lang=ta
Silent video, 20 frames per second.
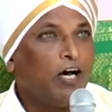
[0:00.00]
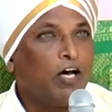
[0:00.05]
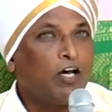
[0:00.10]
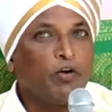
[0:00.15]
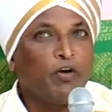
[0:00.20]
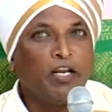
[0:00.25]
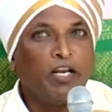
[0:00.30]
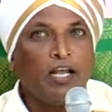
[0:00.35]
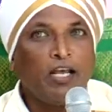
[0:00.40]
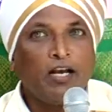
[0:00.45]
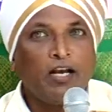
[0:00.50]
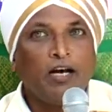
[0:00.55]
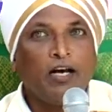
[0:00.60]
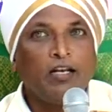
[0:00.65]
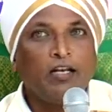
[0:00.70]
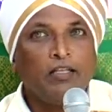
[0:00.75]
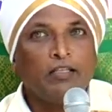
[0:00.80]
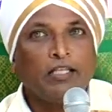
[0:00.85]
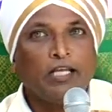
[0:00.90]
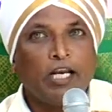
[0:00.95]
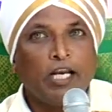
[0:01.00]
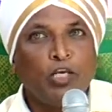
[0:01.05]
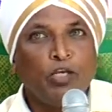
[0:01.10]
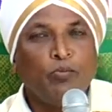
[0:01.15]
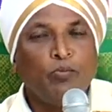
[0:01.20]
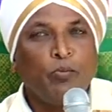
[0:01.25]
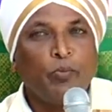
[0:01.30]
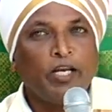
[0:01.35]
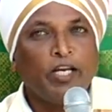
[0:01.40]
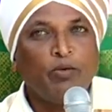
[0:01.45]
அருணிலைகால்
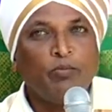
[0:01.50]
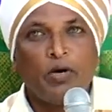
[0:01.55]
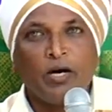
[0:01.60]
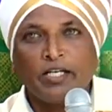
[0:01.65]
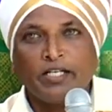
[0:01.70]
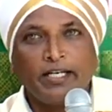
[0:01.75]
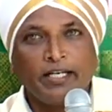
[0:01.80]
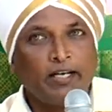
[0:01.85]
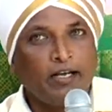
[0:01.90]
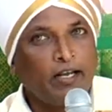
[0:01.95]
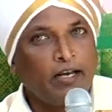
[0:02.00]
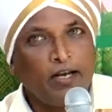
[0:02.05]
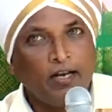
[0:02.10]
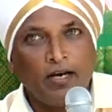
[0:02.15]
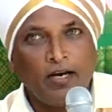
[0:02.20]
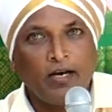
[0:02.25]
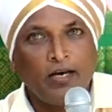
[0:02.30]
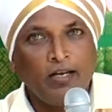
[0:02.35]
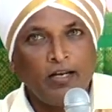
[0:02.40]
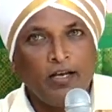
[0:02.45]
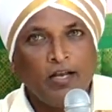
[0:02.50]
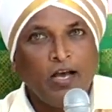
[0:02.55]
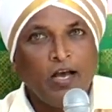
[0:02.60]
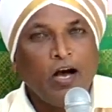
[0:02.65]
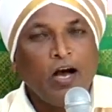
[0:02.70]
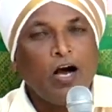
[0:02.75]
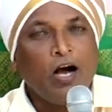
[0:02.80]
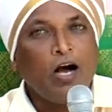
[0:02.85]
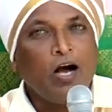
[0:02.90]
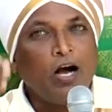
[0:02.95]
தலையும் பரிபாஷை கல்லால்
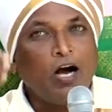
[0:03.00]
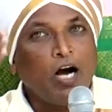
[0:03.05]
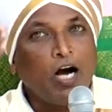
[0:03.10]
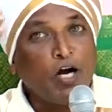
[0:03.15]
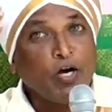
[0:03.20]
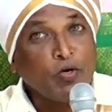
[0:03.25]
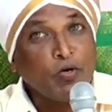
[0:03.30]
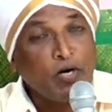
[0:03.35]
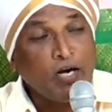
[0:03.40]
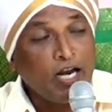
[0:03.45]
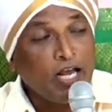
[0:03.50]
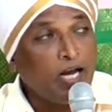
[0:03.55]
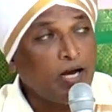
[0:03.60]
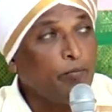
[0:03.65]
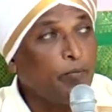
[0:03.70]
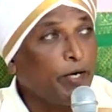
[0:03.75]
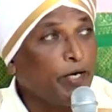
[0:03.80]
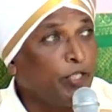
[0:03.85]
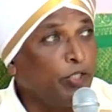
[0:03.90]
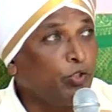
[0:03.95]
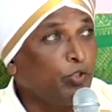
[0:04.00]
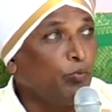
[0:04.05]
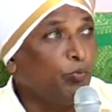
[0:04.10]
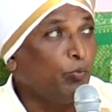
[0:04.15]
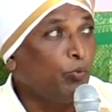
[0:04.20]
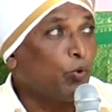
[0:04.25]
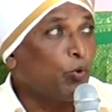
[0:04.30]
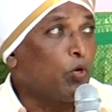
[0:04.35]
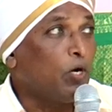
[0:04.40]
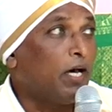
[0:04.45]
ஆயுளெல்லாம் படித்தும்
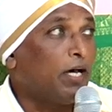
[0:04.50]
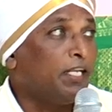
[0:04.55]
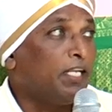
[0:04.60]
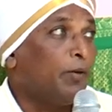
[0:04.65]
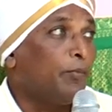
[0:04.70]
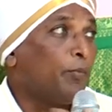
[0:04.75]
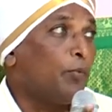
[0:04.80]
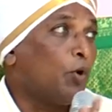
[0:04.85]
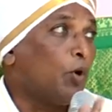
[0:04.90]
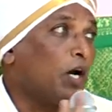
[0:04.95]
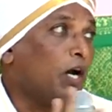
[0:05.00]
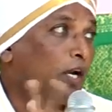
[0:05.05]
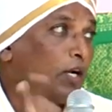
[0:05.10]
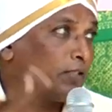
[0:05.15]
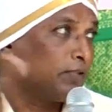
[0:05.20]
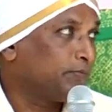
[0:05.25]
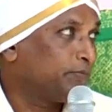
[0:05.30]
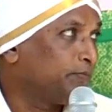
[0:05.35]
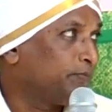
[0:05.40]
பொருள் அறியப் போகார்